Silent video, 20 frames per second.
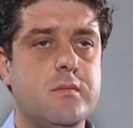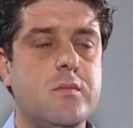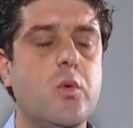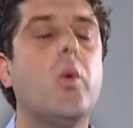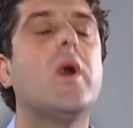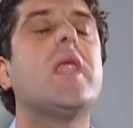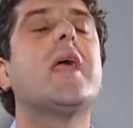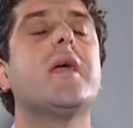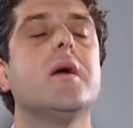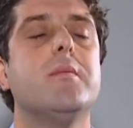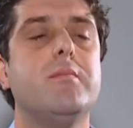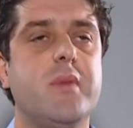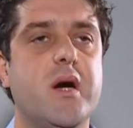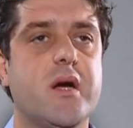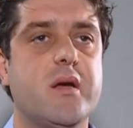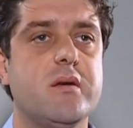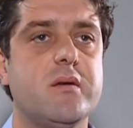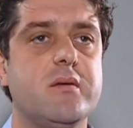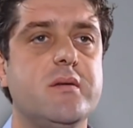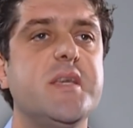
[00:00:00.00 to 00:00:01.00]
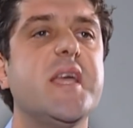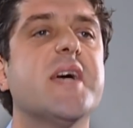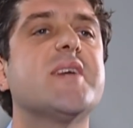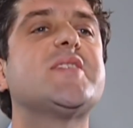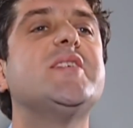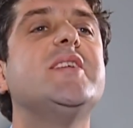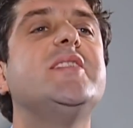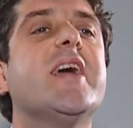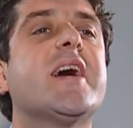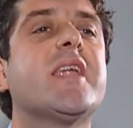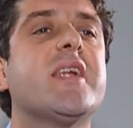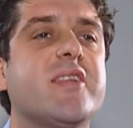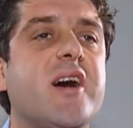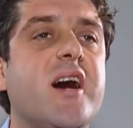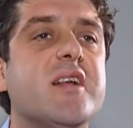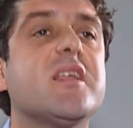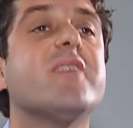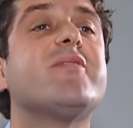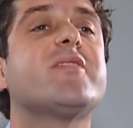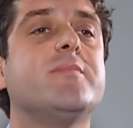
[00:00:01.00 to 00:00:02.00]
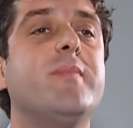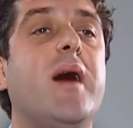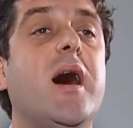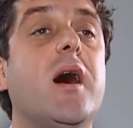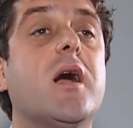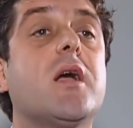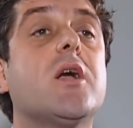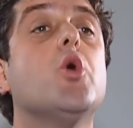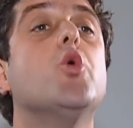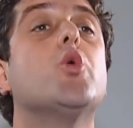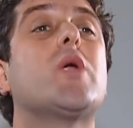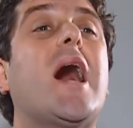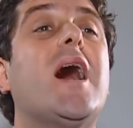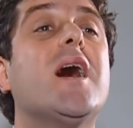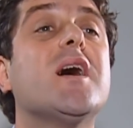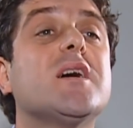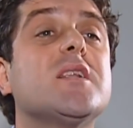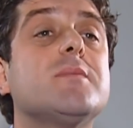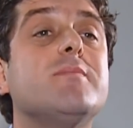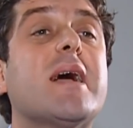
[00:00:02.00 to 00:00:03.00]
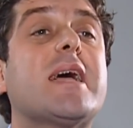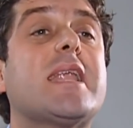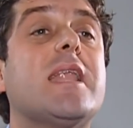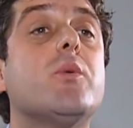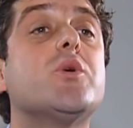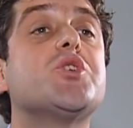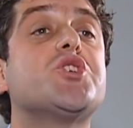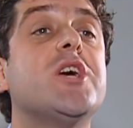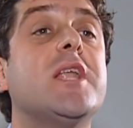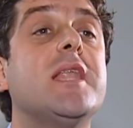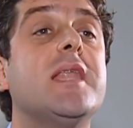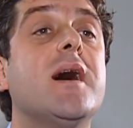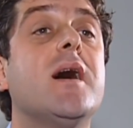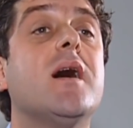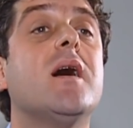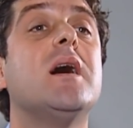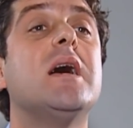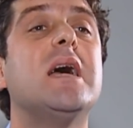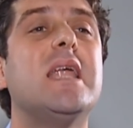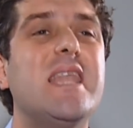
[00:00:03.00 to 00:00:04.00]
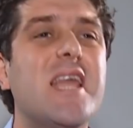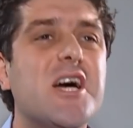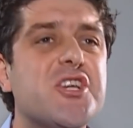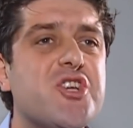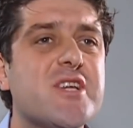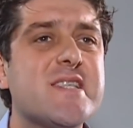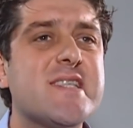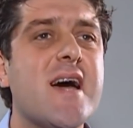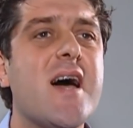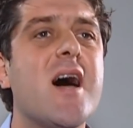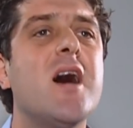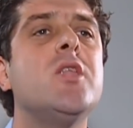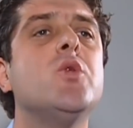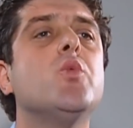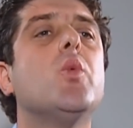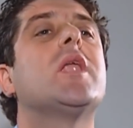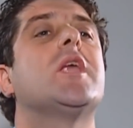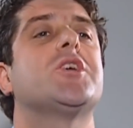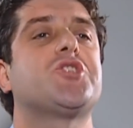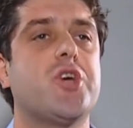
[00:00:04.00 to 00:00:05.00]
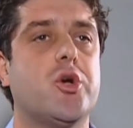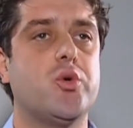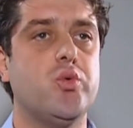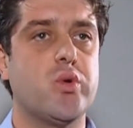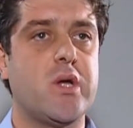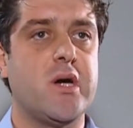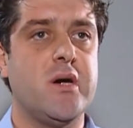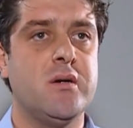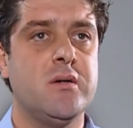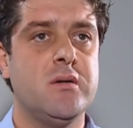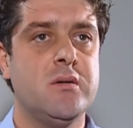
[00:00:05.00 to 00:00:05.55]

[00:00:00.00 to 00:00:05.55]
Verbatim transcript: ولا يهمك يا سيدي انا تعاطفت معك وراح اخدمك لوجه الله لا جزاء ولا شكورا